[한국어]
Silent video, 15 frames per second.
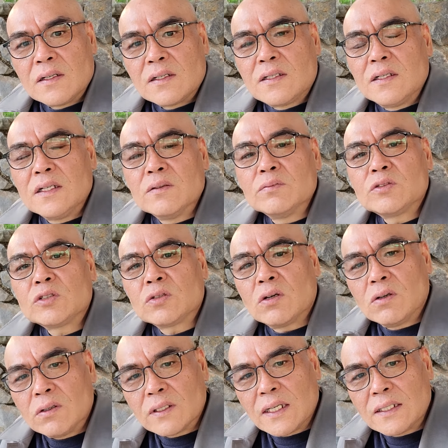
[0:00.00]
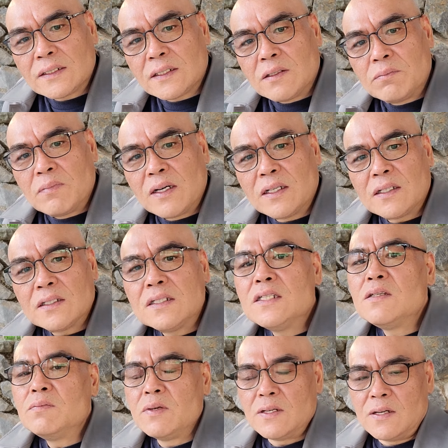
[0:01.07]
그림 속에서만
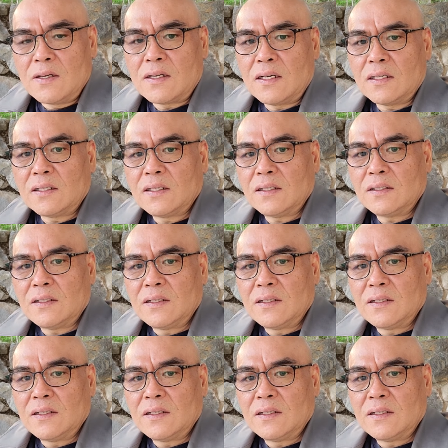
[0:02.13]
의미를 갖게